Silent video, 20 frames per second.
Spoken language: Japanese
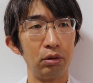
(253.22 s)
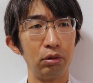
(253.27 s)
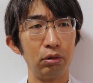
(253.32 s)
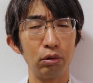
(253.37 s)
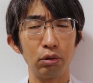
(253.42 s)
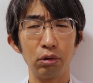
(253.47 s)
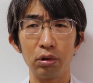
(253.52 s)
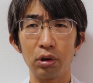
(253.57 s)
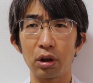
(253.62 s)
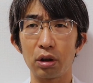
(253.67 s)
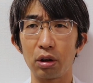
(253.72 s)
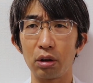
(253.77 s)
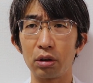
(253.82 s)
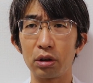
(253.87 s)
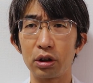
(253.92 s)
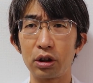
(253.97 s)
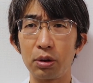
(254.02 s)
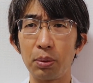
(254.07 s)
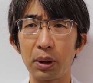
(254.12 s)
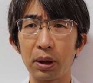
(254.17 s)
なんか
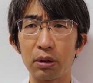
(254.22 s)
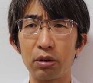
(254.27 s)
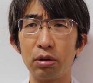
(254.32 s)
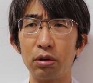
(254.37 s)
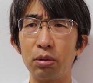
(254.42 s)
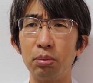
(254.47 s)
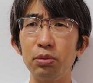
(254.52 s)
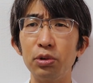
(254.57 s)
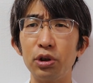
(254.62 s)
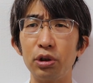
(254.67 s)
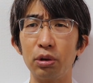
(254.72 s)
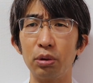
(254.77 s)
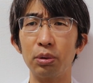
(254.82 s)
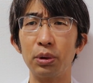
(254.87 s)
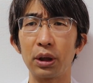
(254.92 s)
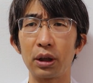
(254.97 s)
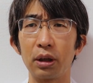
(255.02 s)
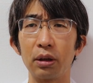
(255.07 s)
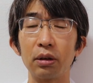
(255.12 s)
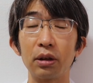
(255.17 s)
しばらくするとむしろ
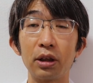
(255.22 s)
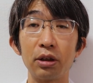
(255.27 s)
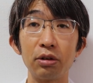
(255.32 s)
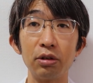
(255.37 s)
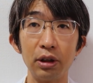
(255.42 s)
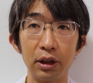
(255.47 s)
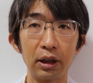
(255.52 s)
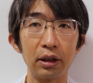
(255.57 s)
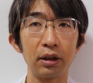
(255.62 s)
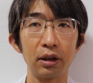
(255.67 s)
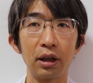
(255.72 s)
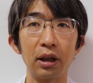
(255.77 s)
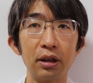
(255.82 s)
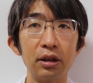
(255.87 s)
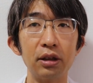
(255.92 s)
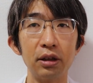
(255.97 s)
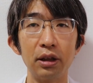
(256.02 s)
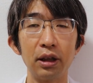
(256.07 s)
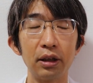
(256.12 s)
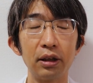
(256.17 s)
お腹きついなって
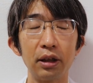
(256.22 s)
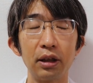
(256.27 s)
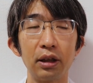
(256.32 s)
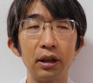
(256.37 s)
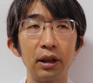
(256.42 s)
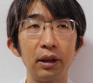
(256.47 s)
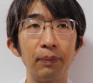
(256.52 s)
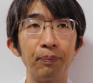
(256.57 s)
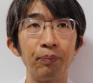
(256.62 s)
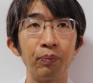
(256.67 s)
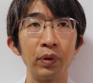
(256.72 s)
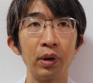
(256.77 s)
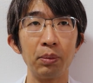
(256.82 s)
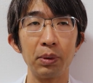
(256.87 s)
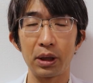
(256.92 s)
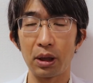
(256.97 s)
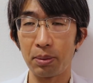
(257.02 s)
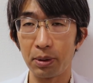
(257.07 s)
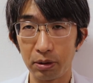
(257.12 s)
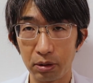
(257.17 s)
感じになってきて、
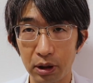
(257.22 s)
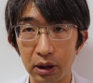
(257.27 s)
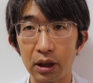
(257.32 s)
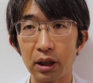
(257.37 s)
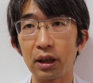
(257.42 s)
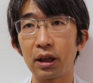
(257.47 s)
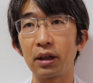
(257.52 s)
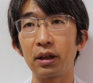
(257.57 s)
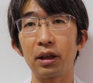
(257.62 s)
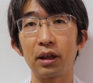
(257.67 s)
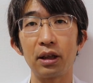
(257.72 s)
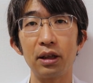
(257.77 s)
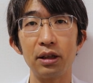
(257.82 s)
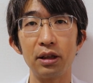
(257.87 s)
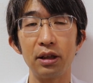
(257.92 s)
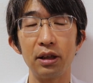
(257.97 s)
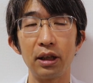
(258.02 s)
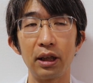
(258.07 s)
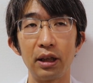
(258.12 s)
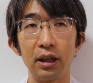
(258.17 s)
食べ過ぎたなって感
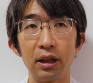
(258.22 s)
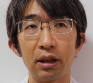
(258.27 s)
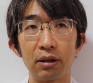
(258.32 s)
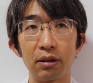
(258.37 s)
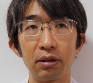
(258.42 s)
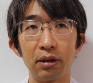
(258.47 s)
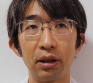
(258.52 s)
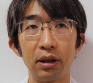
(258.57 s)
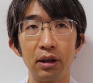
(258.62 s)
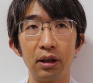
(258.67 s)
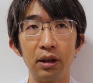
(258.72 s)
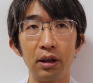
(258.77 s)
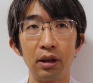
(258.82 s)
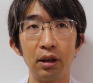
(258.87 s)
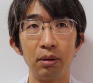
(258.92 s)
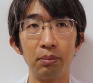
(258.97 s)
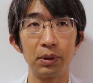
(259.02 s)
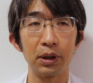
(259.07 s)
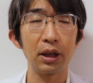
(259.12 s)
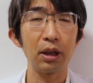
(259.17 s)
じになりやす
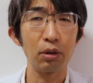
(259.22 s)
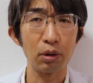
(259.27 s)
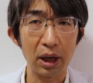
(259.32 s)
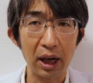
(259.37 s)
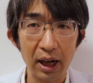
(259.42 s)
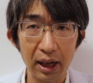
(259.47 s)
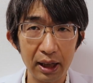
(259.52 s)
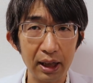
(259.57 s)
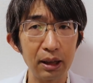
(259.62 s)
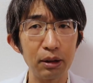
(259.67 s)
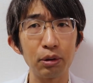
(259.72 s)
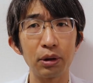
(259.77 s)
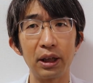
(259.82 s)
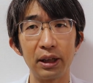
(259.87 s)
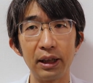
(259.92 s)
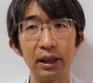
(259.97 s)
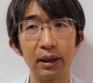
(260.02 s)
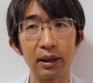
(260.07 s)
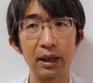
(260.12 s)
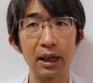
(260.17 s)
い。結構カレーと
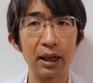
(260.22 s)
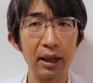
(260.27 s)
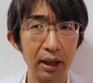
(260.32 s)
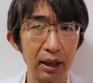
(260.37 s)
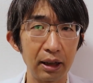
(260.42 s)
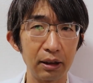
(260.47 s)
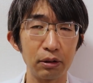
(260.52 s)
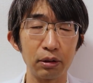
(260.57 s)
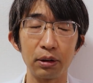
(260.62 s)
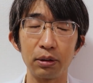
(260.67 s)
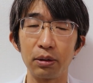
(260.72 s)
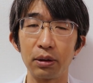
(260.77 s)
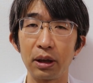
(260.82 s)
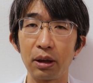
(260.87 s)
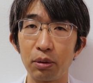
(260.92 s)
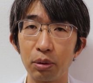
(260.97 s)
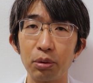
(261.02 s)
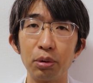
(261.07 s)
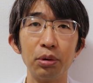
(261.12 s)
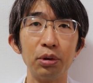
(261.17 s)
かね、カレーライスとか
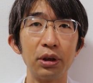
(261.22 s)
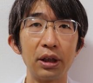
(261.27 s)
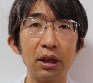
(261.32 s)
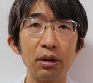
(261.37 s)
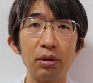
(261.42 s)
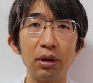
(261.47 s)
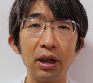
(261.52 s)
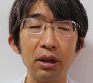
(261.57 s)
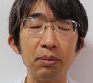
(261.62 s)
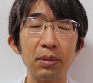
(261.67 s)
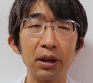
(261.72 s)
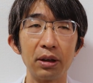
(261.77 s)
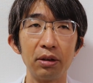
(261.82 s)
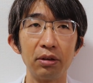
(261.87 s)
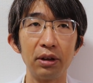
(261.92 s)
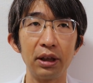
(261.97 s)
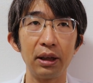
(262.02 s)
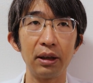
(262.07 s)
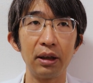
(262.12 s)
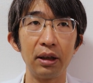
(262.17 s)
結構そういう傾向ありま
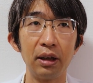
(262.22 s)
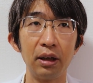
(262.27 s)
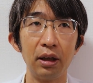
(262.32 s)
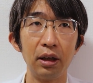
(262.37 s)
すよね。